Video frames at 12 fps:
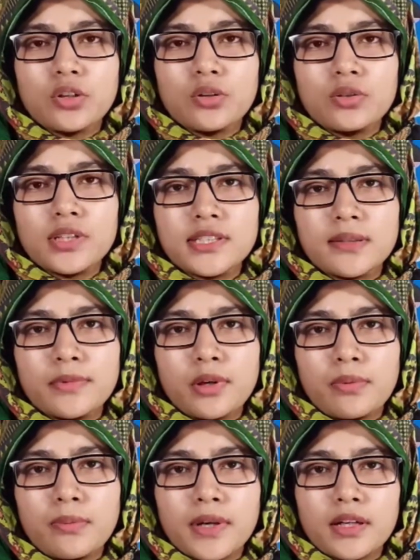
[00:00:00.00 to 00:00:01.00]
সকলের সামনে
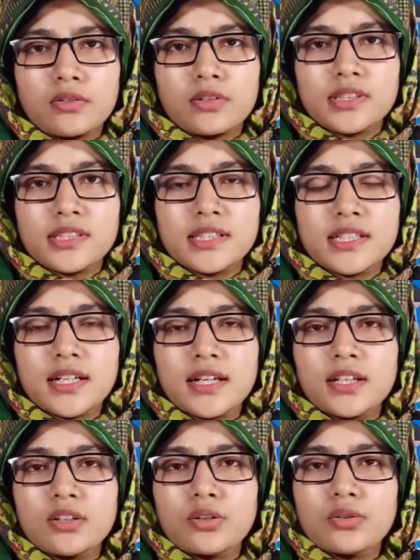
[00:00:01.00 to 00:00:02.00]
অপমান করেছে এটা
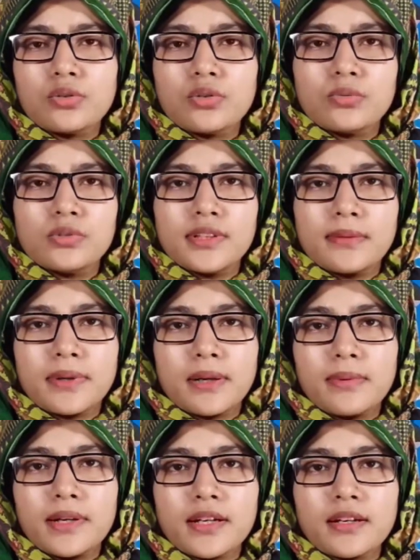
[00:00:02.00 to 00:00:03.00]
রানী কখনো ভুলতে
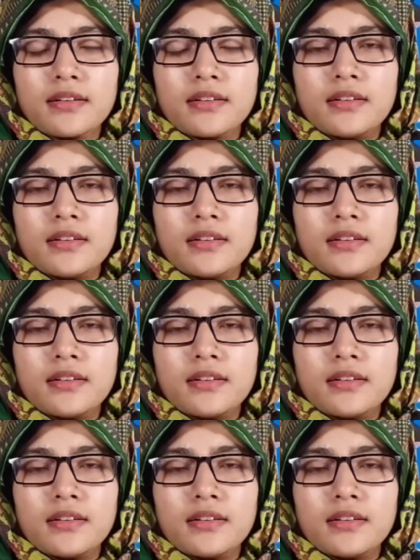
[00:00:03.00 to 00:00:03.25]
পারবে না